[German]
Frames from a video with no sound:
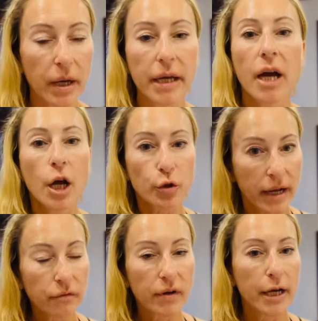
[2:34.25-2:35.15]
bei
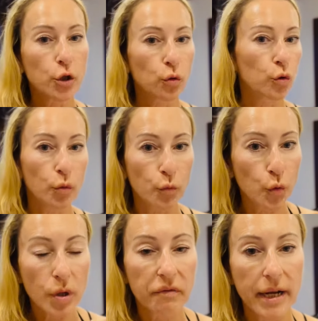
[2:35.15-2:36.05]
Schweinefleisch und im ähm,
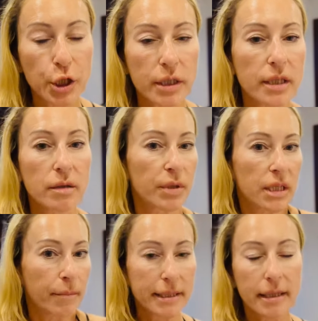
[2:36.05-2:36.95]
Hühnerfleisch ist es ein
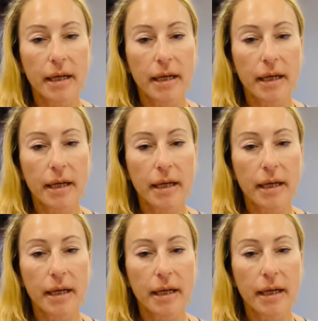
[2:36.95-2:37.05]
bisschen besser.